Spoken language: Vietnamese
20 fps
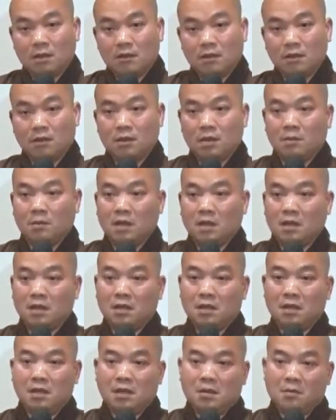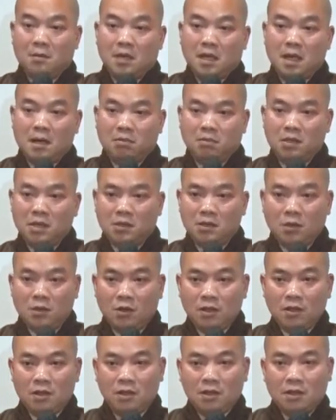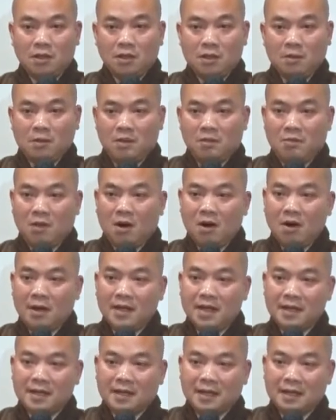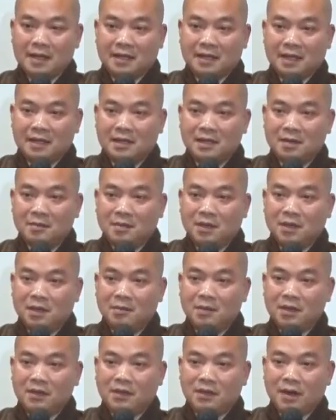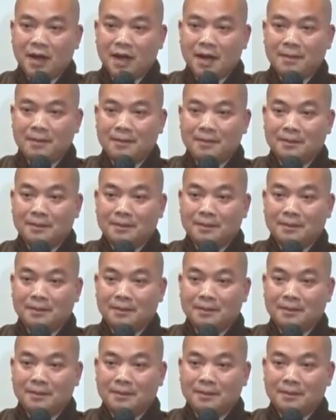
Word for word: ví dụ như mình á mình học thiệt dối cho mình bỏ ghét tại người ta khinh mình không biết học pháp